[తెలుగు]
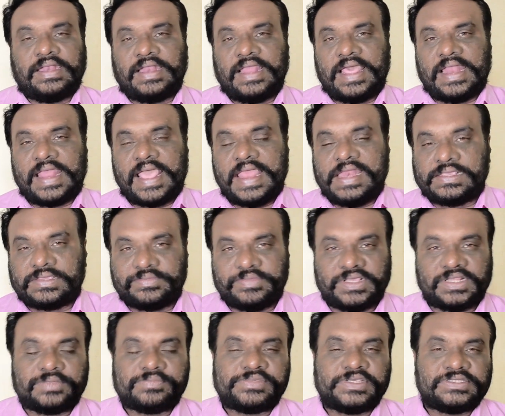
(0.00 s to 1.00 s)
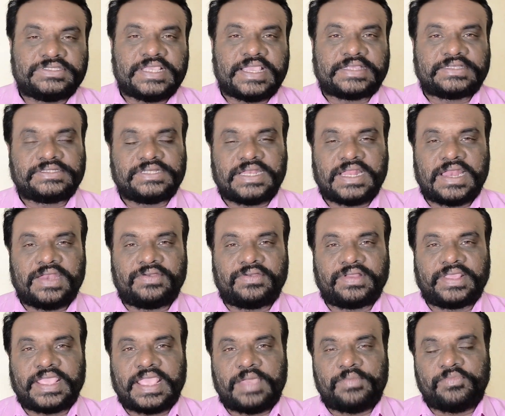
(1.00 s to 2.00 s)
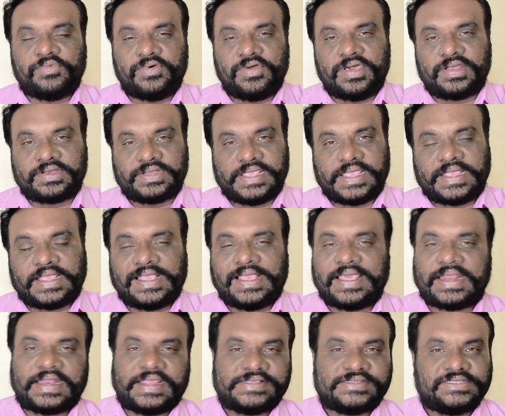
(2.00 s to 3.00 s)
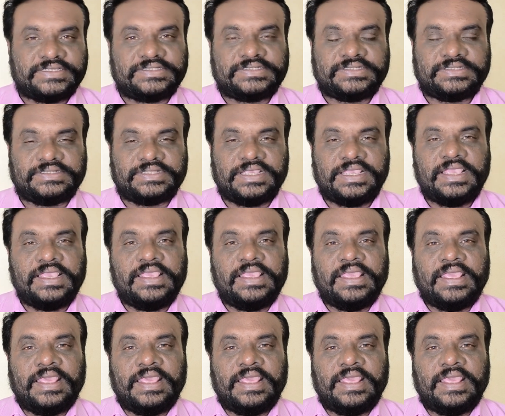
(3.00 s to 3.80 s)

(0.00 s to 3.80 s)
నా నాలుగు మీద బీజాక్షరాలు ఉన్నాయి అమ్మవారు ఏకంగా రాసేసింది